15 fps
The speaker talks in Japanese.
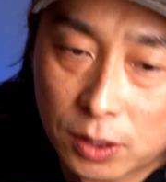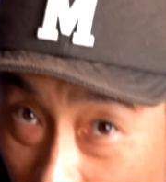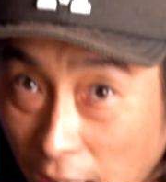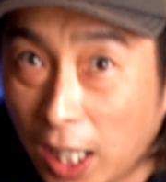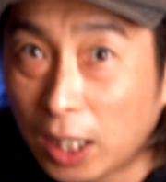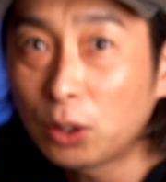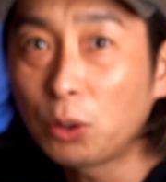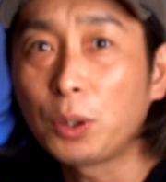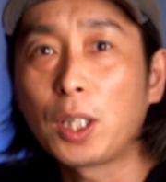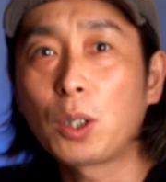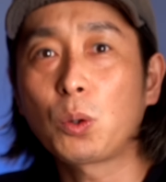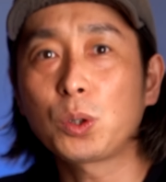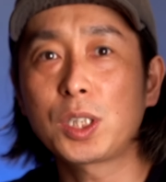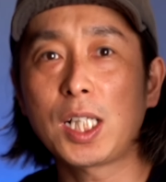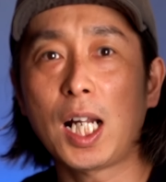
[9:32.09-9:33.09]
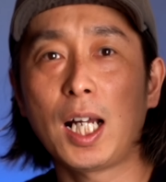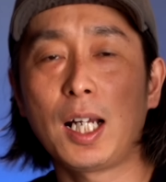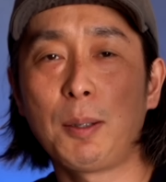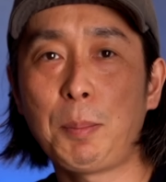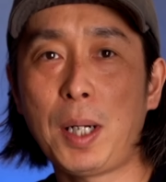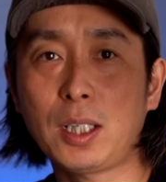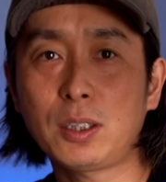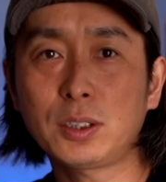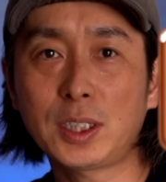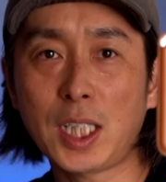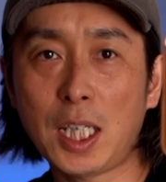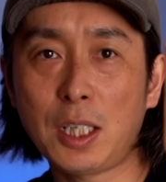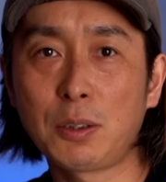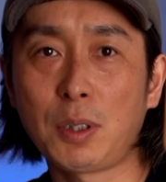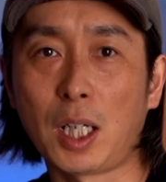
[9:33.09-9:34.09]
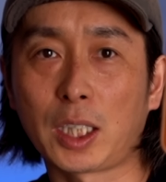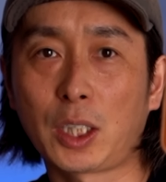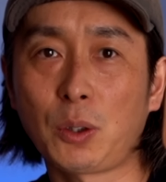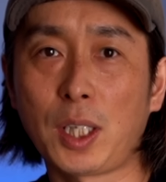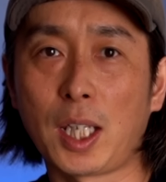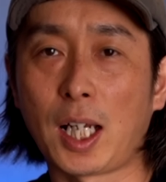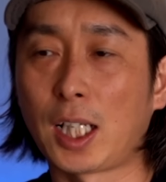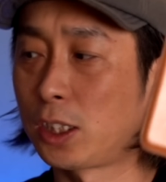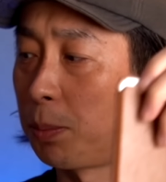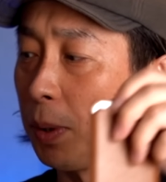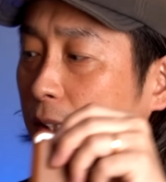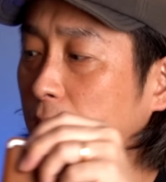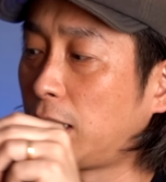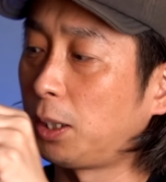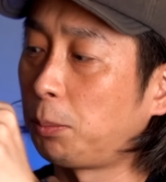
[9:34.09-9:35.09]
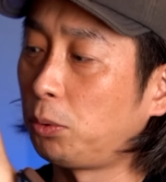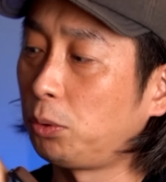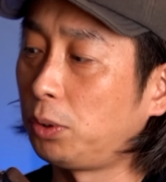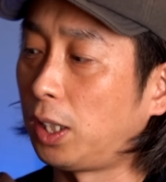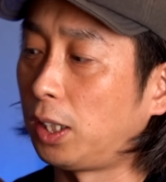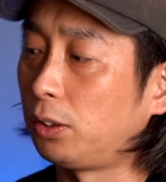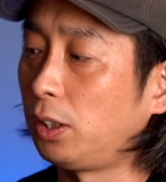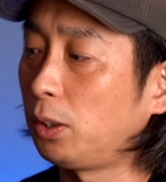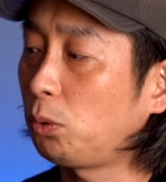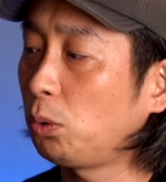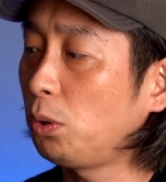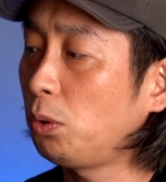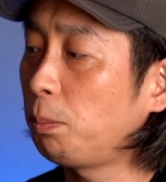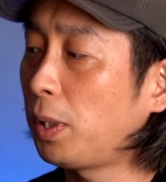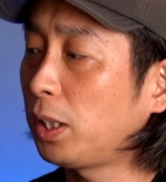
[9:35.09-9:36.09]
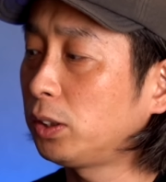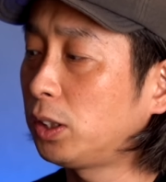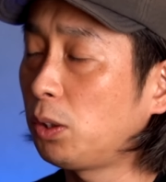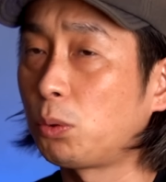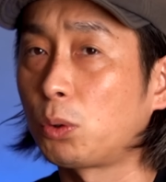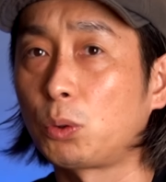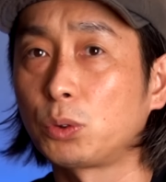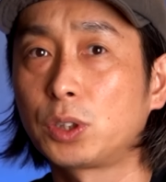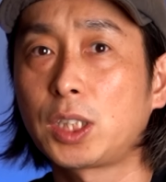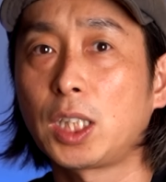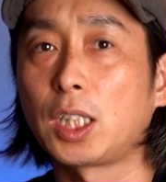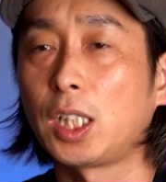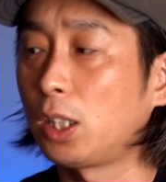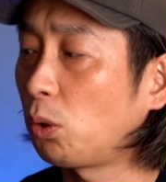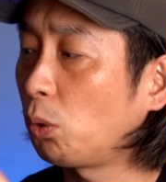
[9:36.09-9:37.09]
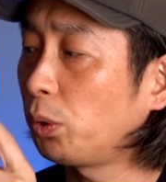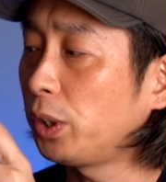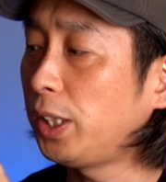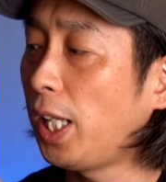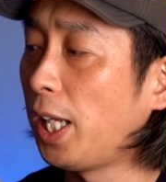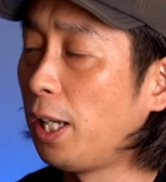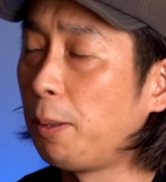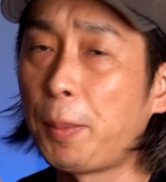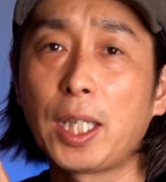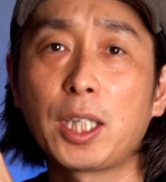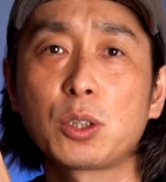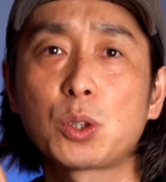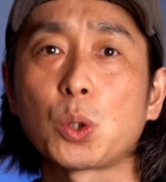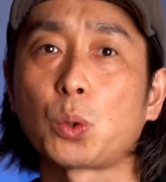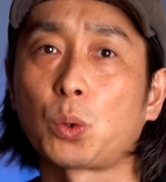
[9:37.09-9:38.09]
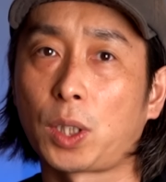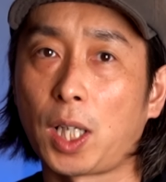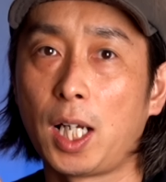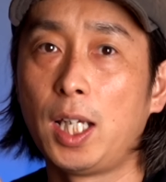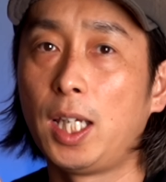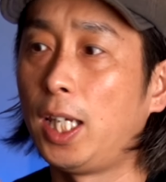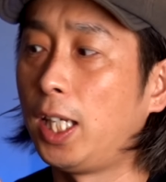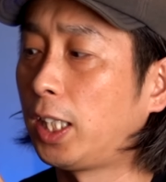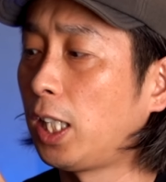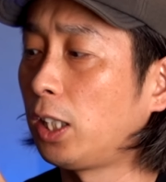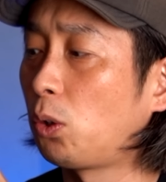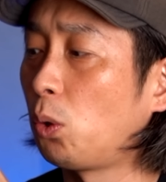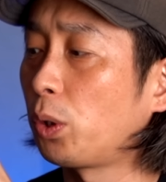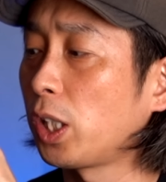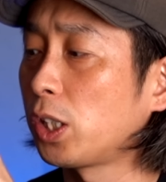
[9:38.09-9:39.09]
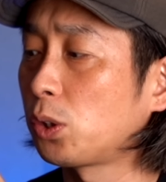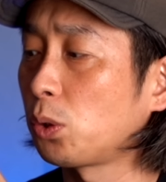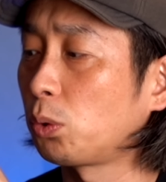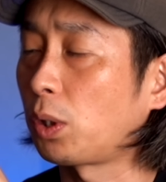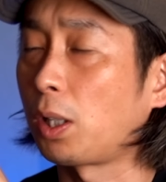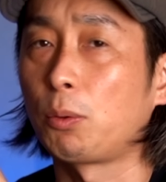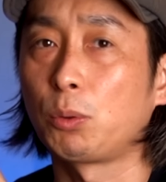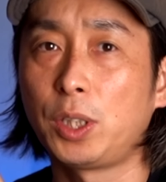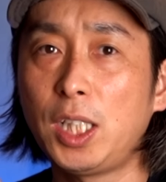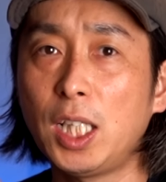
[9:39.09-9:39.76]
で、あとね、こちら、マグセーフは去年発売されたものなんで、このマグセーフをこうつけてね、ここにね、免許証とか、えー、健康検証とかを入